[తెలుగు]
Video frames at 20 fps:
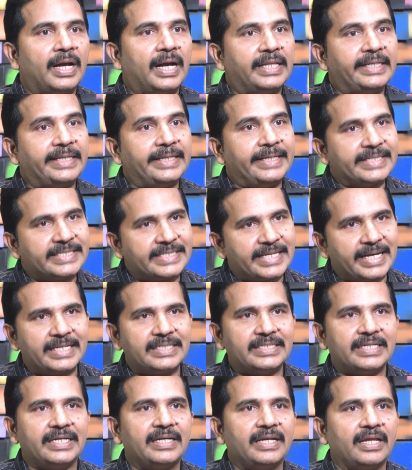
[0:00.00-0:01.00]
అది డిసైడ్
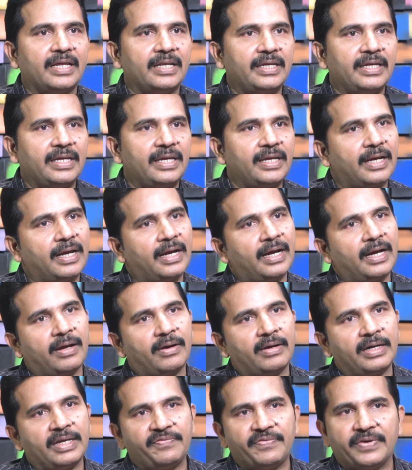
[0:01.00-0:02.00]
చేయడానికి ఆ
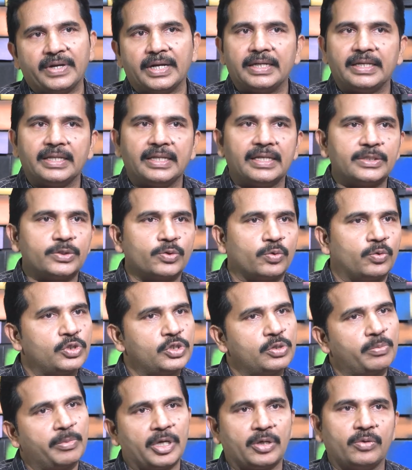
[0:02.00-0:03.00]
డిఫికల్టీనెస్ కొంచెం